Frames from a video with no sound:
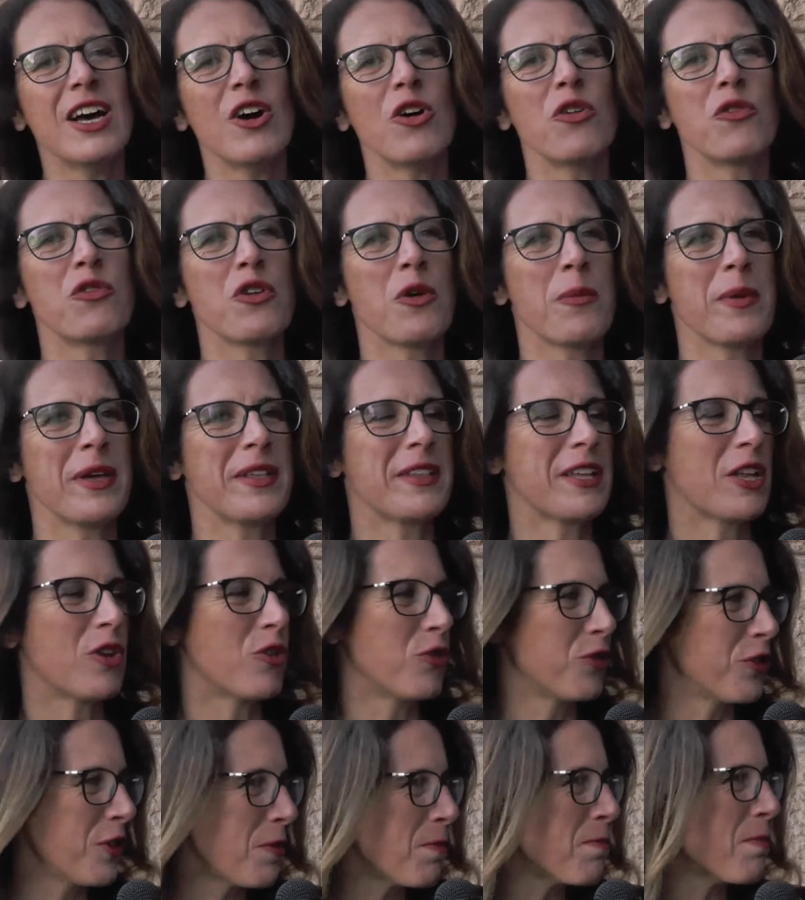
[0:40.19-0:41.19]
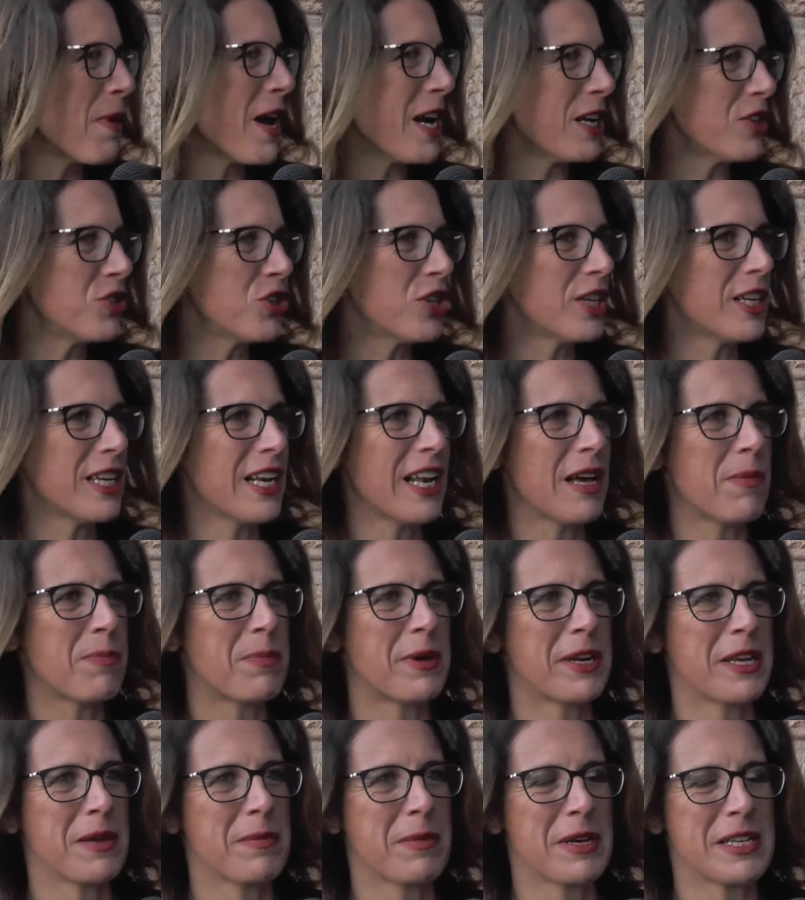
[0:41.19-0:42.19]
ovviamente non di immagini, la
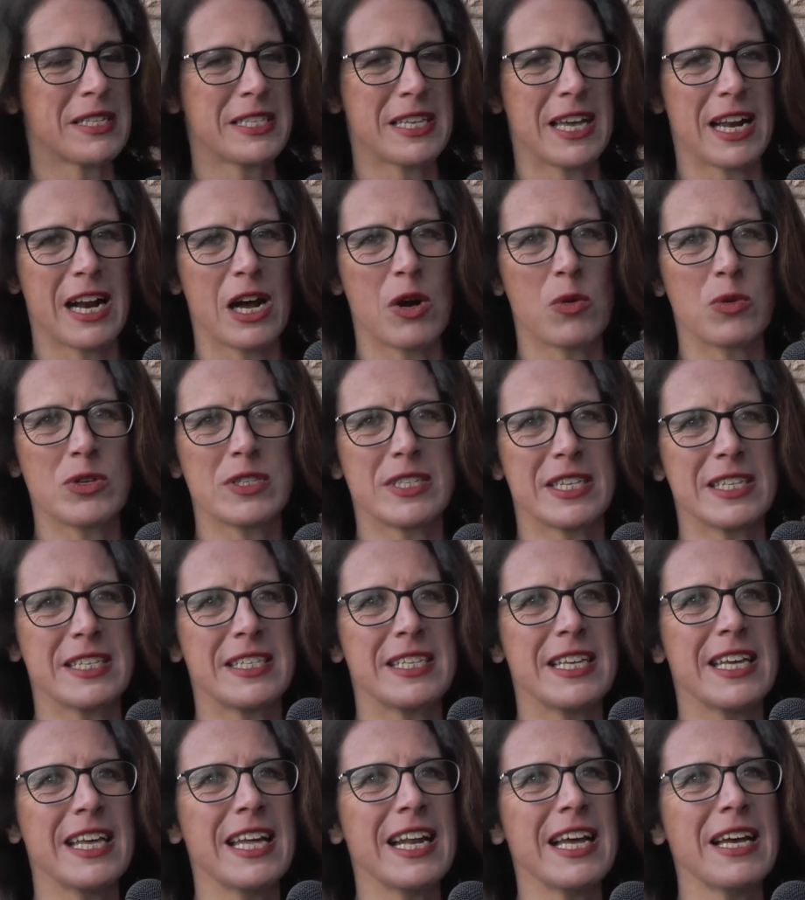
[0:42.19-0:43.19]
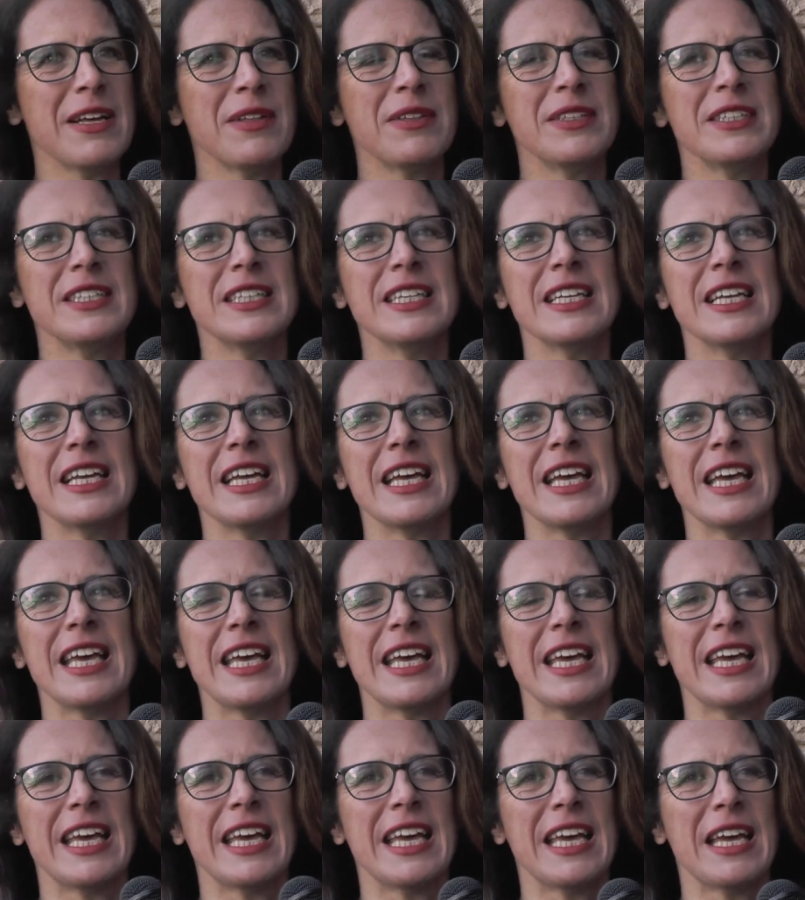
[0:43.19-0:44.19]
prima sarà questa sera
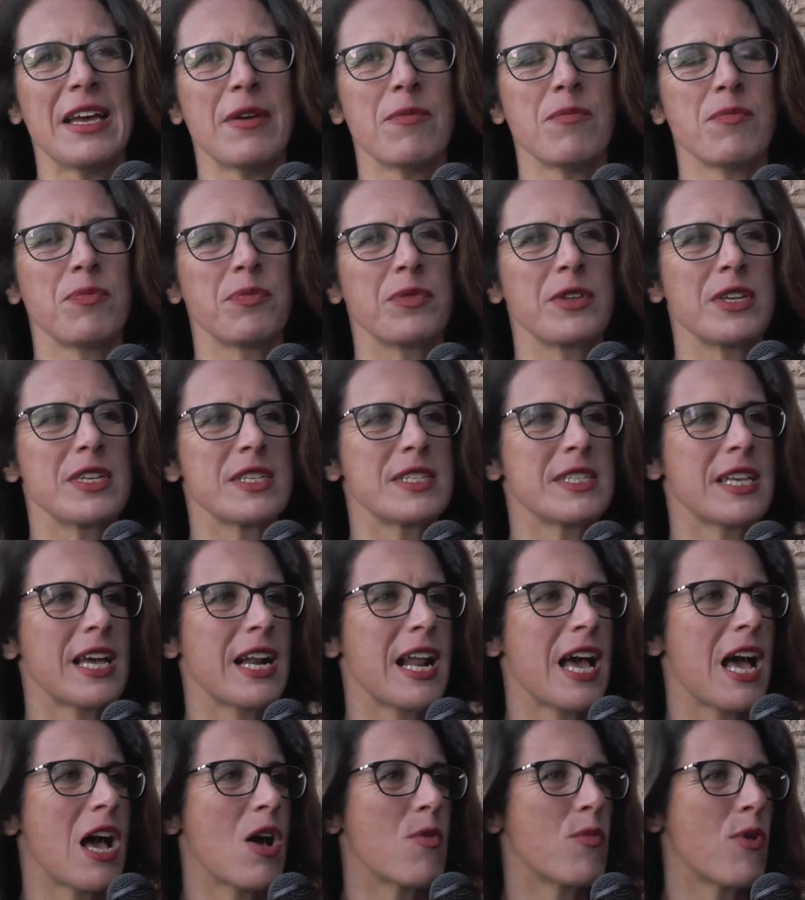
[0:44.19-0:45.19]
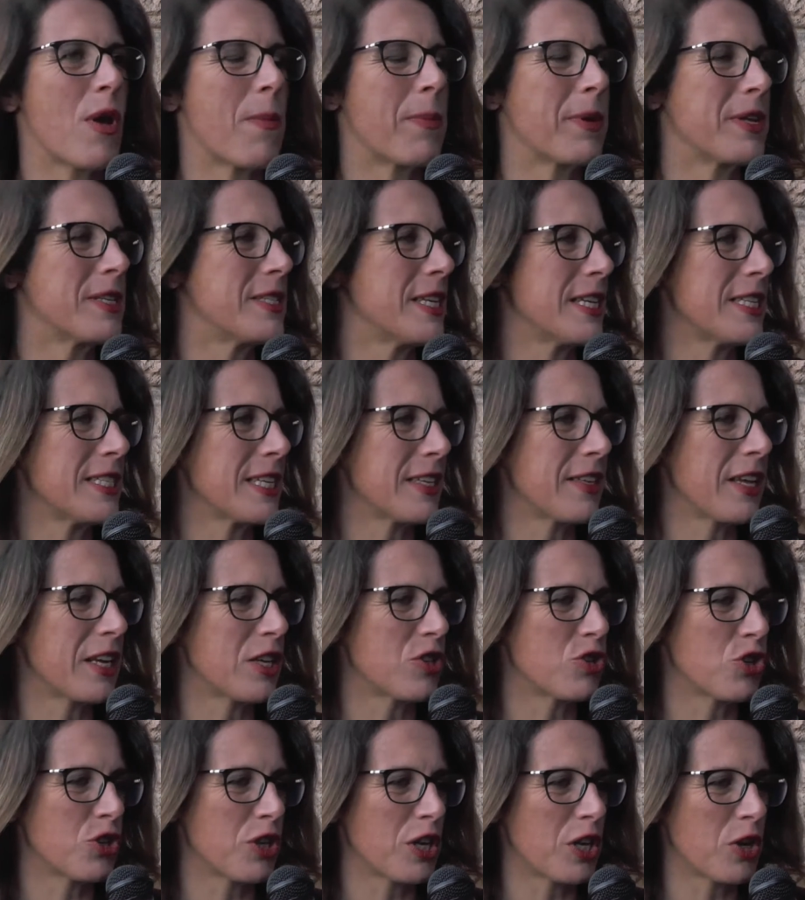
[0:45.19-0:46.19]
e mm, sarà una presenza di
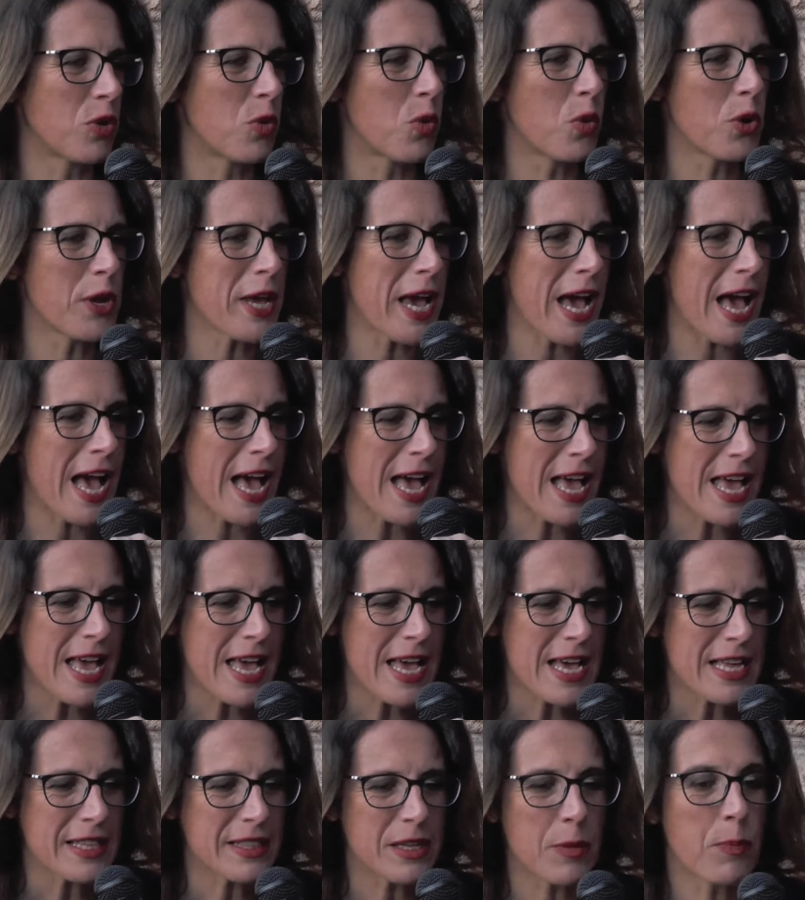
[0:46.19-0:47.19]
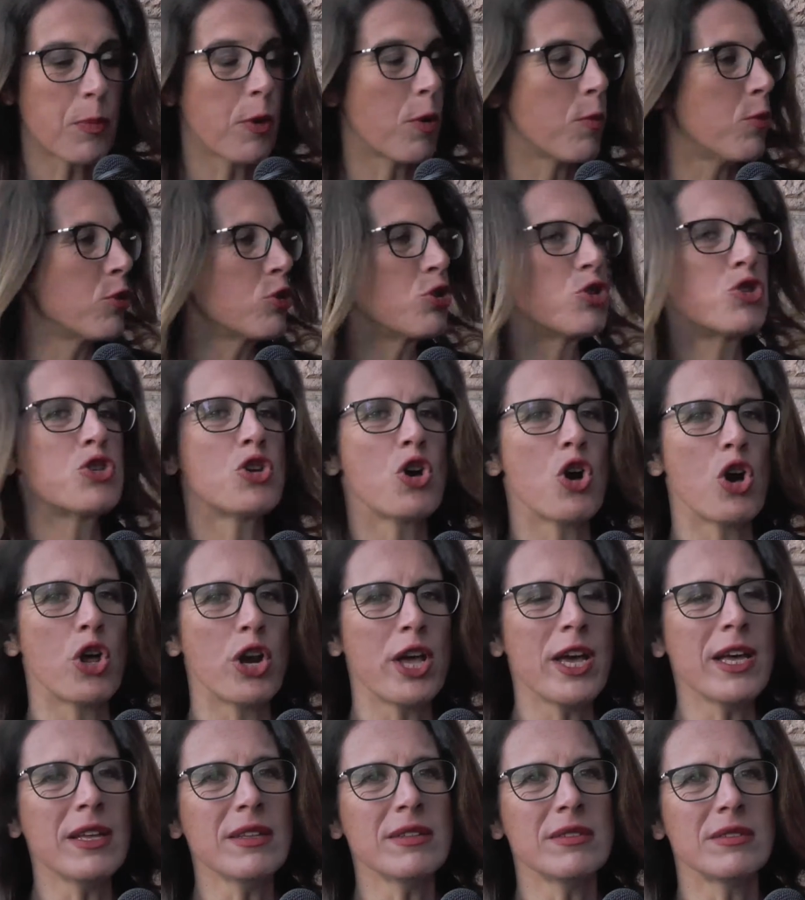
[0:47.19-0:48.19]
Regione Liguria di
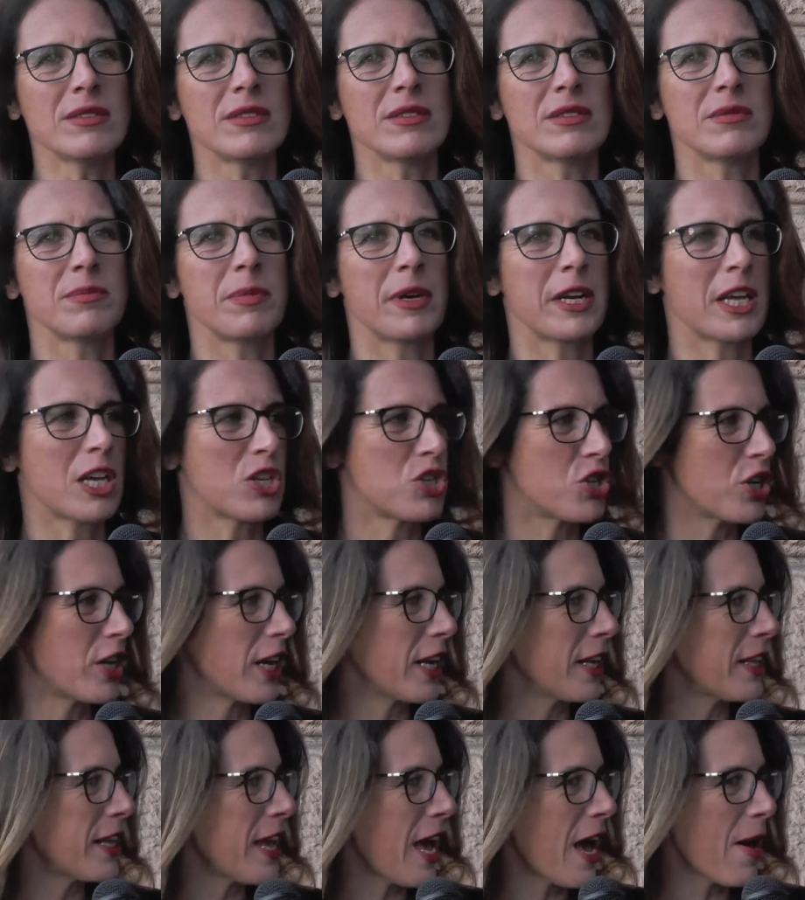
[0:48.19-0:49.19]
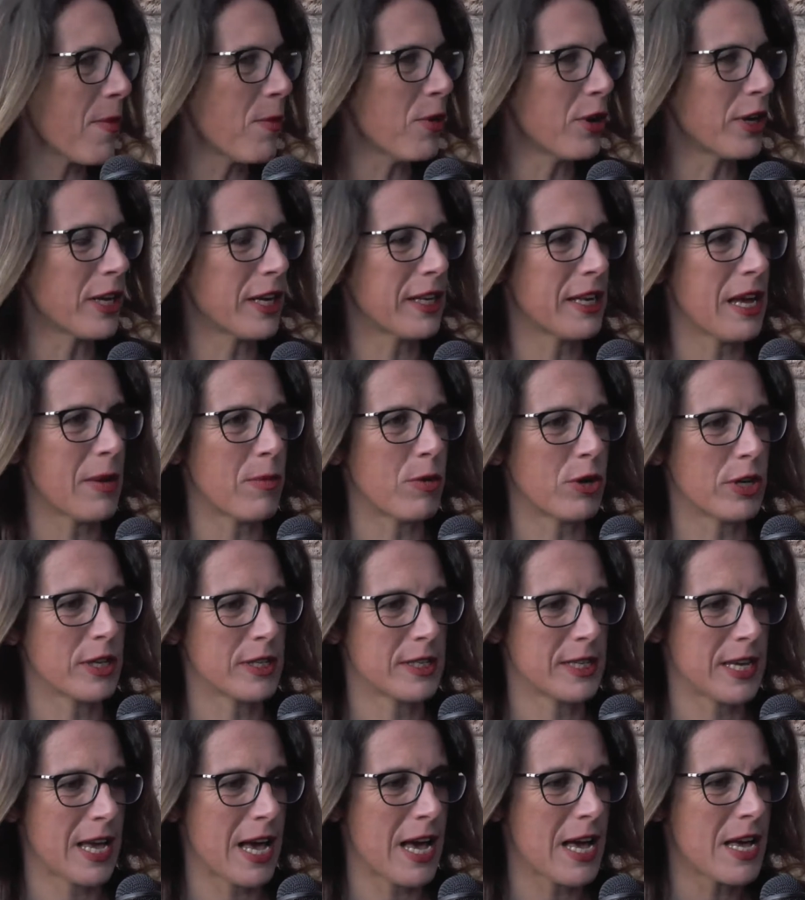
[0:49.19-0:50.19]
promozione perché ci crediamo, crediamo che
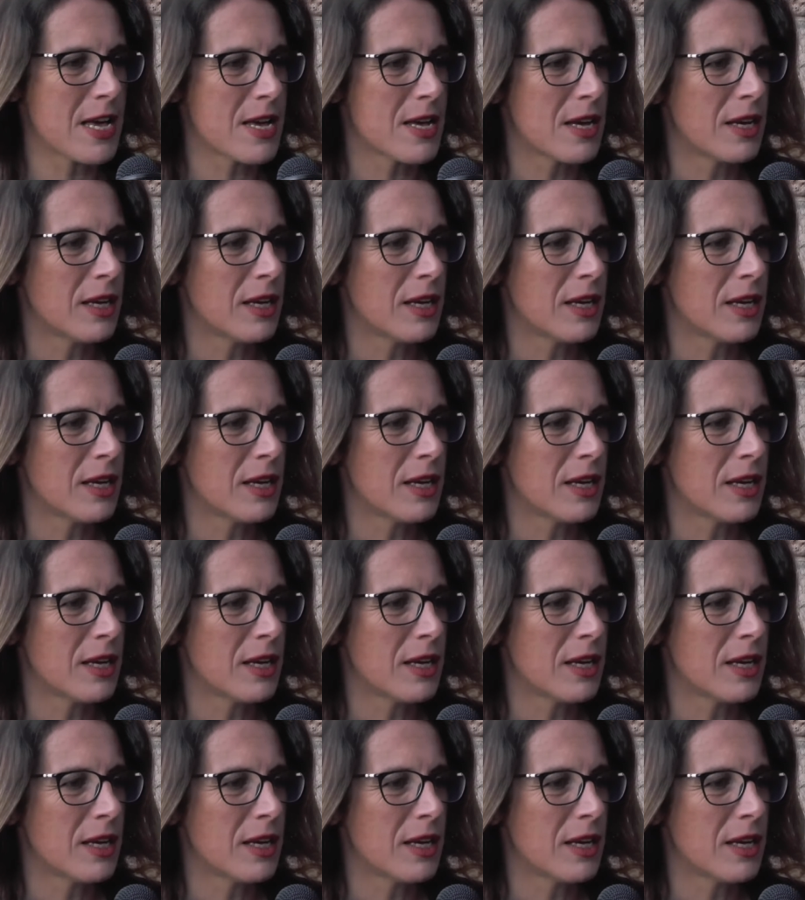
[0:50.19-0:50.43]
sia